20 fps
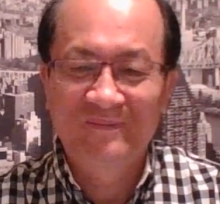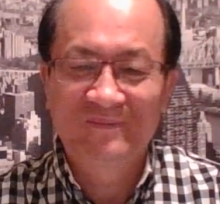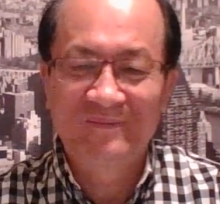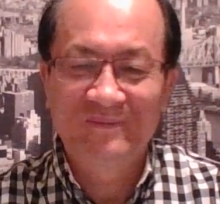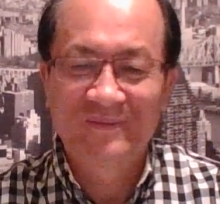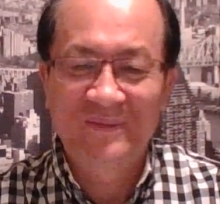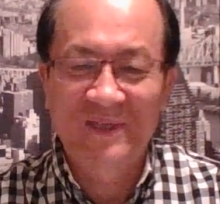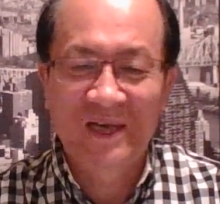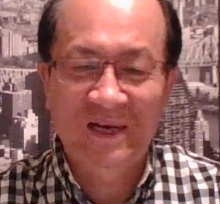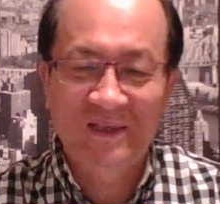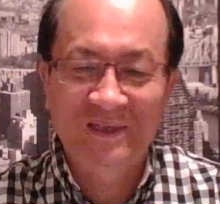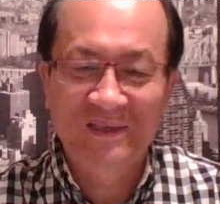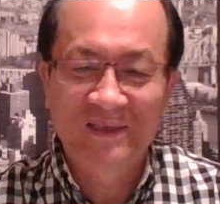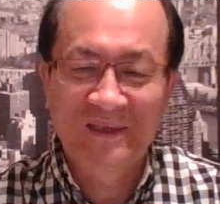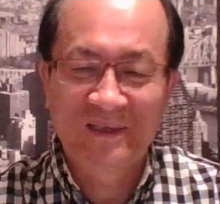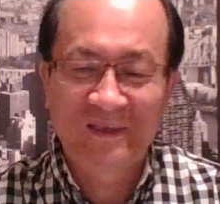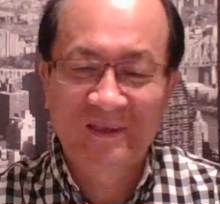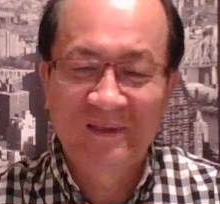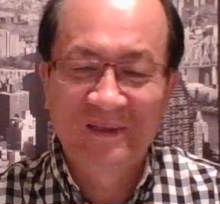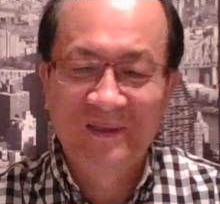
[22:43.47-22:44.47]
第二个
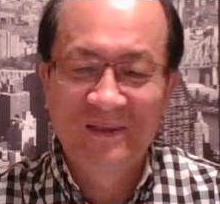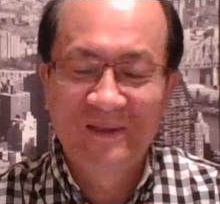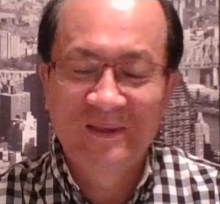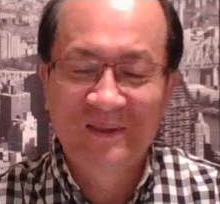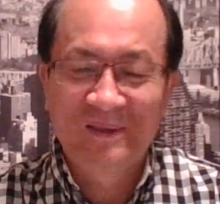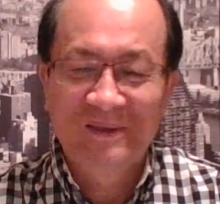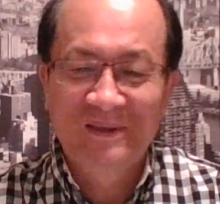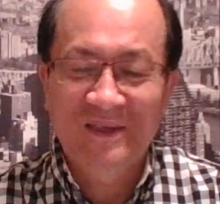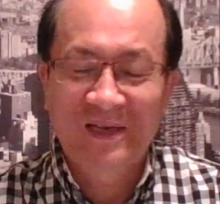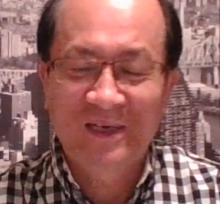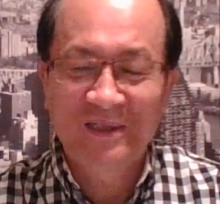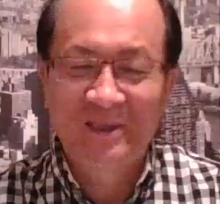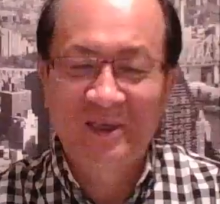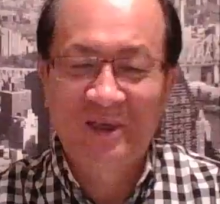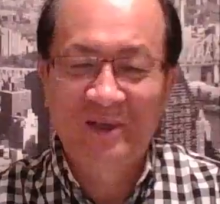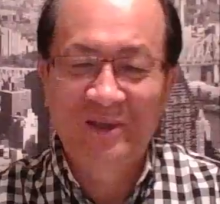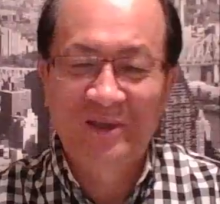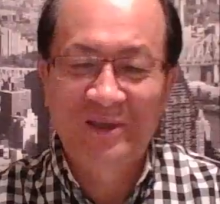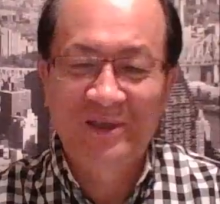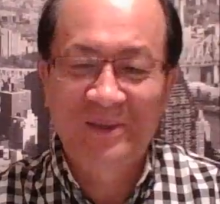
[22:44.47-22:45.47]
呢，他
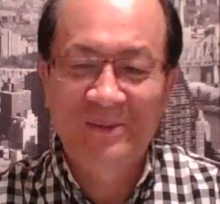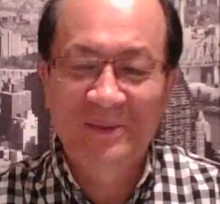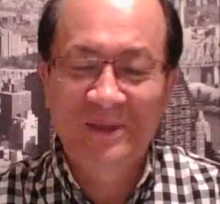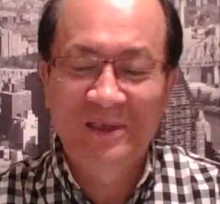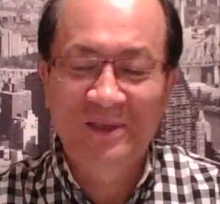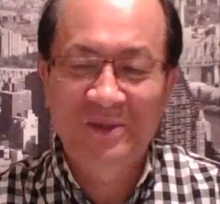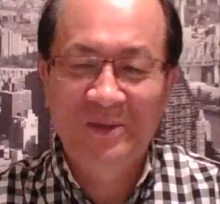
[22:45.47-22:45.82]
讲到什么呢？